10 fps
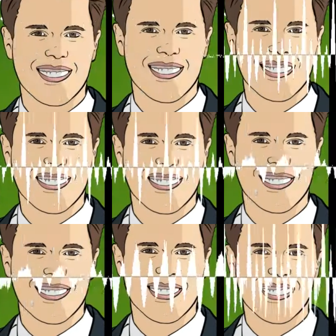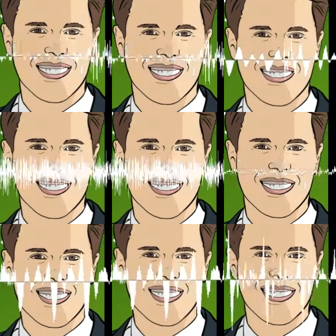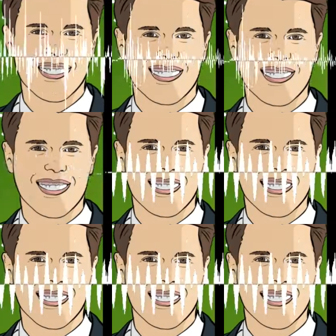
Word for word: Äh, wie läuft denn das in so einer Bank?